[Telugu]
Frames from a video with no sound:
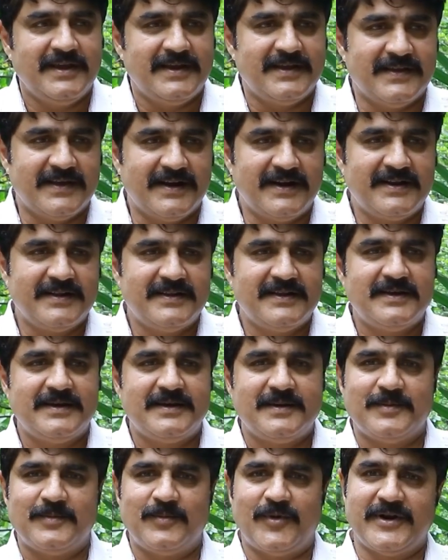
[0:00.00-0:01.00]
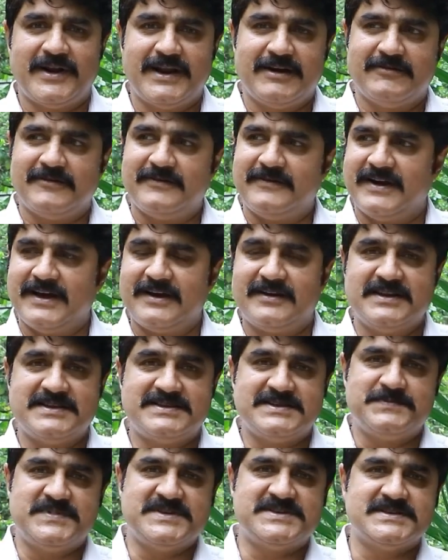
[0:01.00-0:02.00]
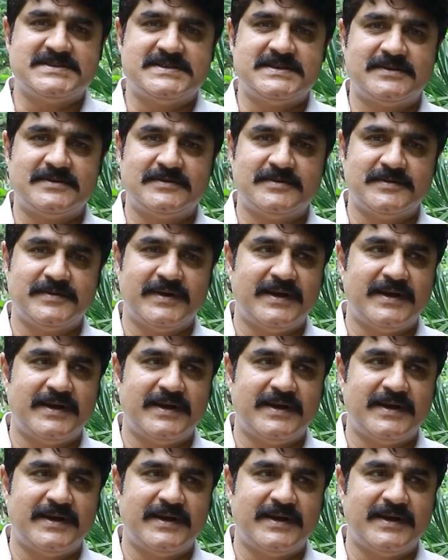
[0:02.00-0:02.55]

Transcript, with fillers: ఇదేంటిది మొన్న ఏమో విడాకులు ఇచ్చి పిచ్చేశారు